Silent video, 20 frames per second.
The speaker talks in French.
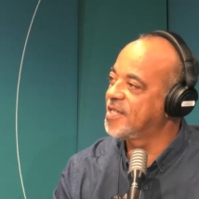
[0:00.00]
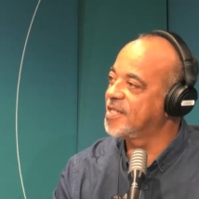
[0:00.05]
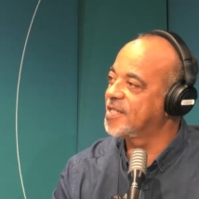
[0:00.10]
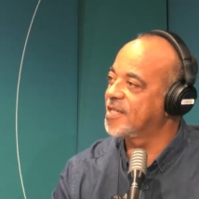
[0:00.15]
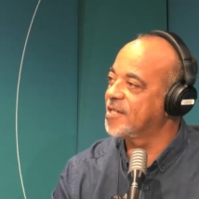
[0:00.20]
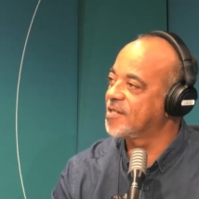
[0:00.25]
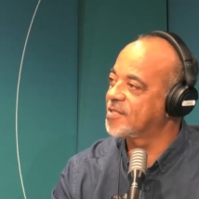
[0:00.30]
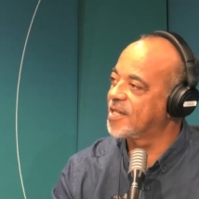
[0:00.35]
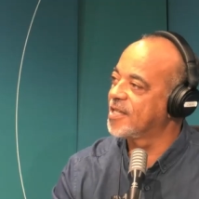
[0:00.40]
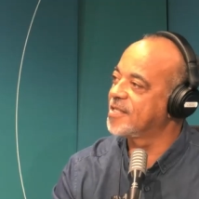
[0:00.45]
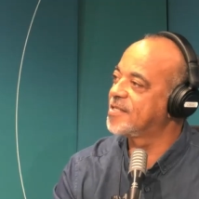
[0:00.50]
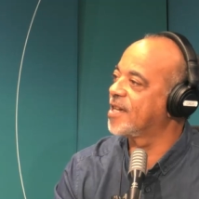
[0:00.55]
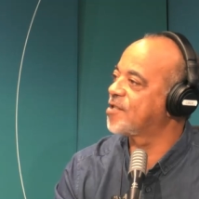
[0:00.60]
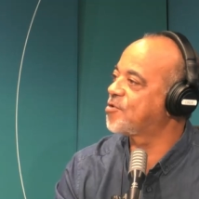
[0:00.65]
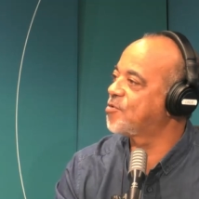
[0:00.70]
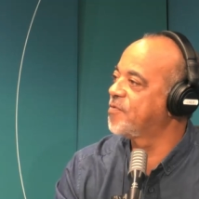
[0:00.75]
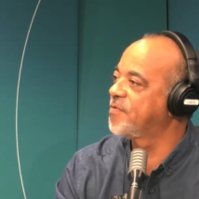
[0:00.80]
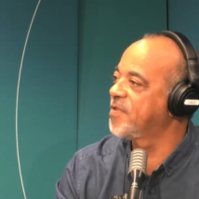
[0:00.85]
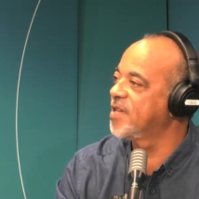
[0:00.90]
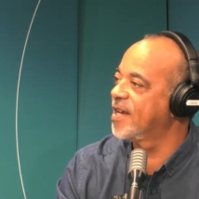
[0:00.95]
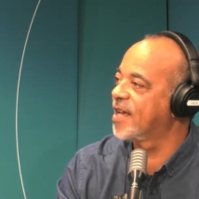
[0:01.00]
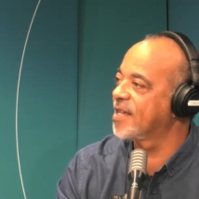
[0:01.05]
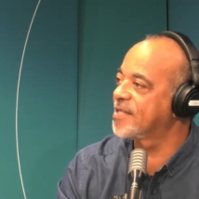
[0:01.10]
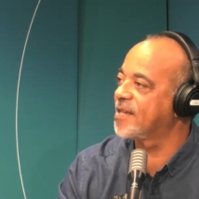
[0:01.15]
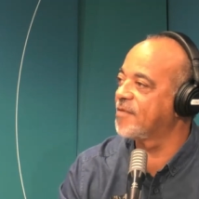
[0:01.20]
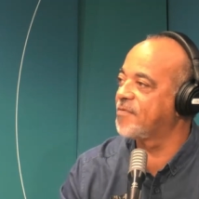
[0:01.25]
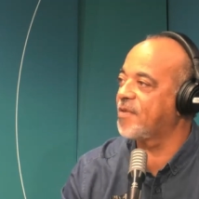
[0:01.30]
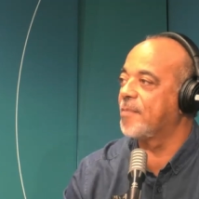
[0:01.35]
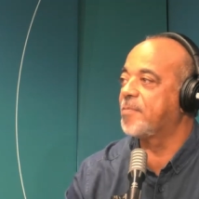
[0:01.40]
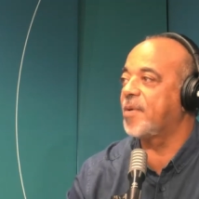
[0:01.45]
est en train de s'achever, là,
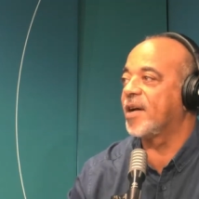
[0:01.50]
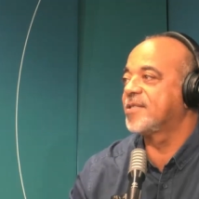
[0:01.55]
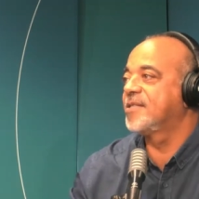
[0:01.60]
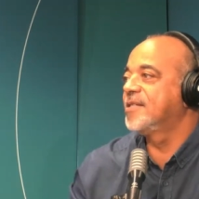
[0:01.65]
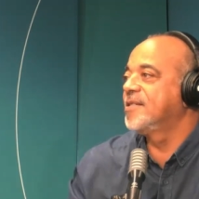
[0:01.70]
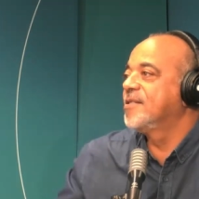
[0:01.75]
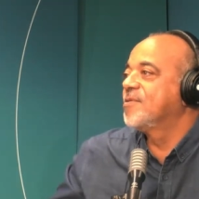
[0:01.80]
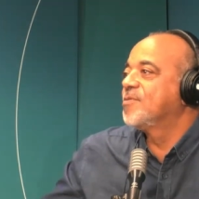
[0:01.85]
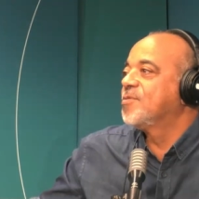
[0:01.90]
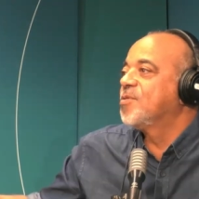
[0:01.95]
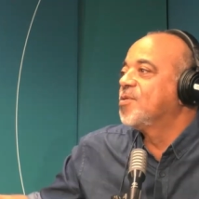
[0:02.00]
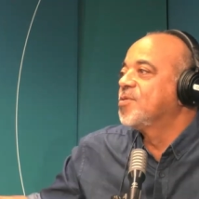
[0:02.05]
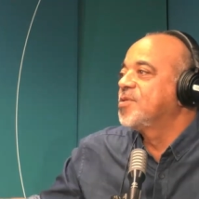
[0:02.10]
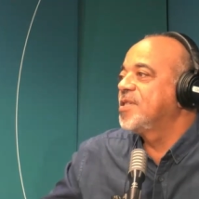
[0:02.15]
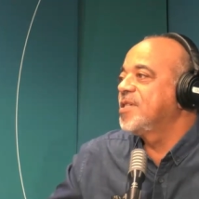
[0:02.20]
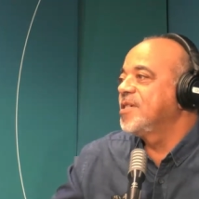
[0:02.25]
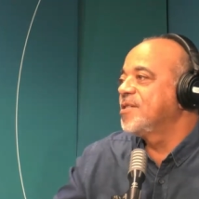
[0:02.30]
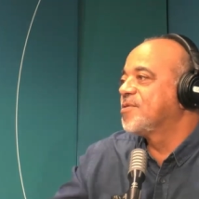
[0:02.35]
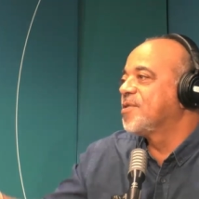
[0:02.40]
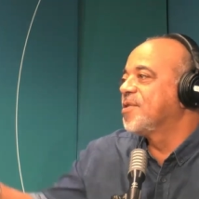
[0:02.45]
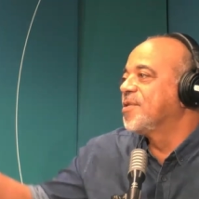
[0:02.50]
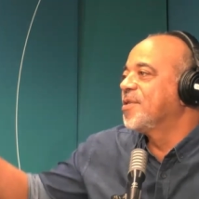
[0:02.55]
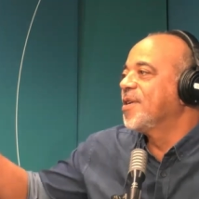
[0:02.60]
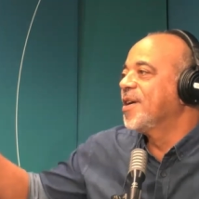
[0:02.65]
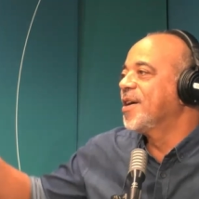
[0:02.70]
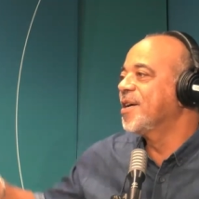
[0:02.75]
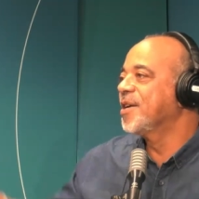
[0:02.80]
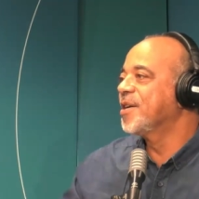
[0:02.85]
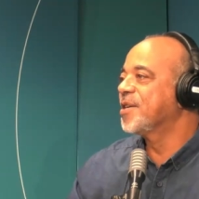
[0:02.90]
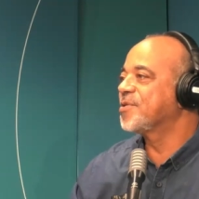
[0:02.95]
ça fera partie aussi de,
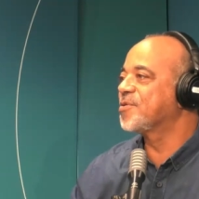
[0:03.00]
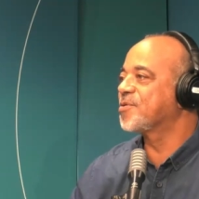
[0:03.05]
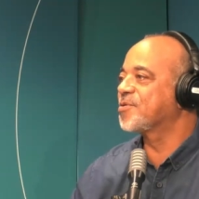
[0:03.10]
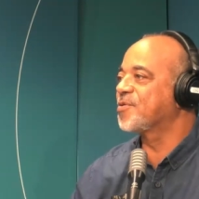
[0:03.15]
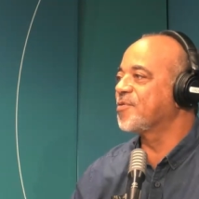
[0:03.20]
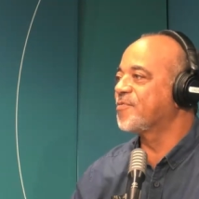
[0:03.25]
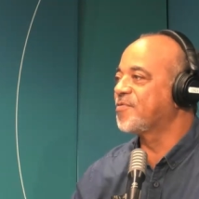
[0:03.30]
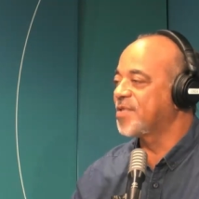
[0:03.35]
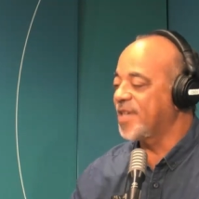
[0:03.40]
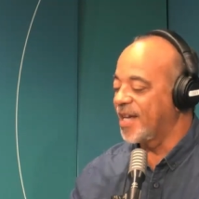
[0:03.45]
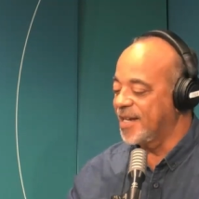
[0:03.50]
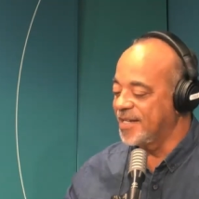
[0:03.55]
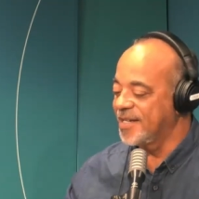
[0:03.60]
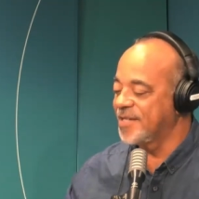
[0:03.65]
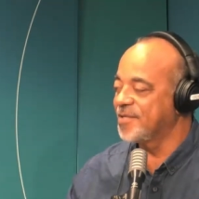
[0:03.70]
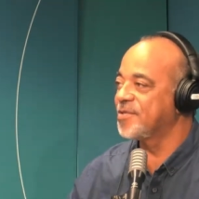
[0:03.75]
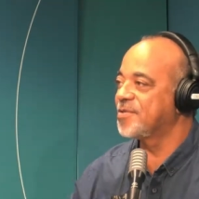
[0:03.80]
ce que vous allez